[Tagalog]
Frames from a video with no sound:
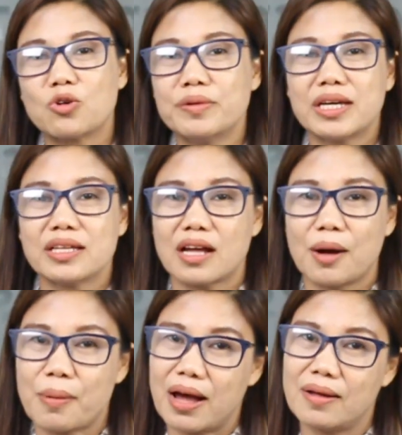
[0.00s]
kumikita
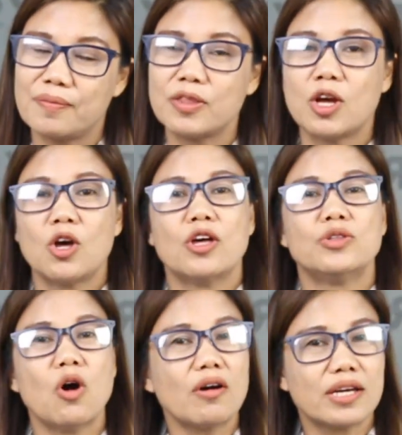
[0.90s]
ka pa?
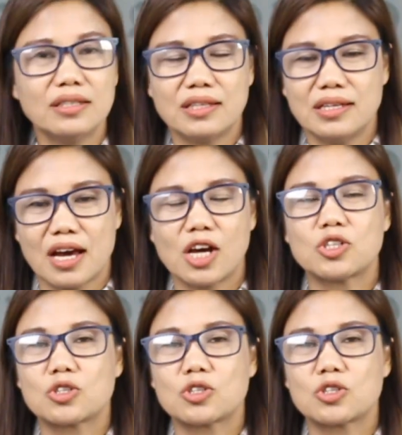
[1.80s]
Doc, hindi na.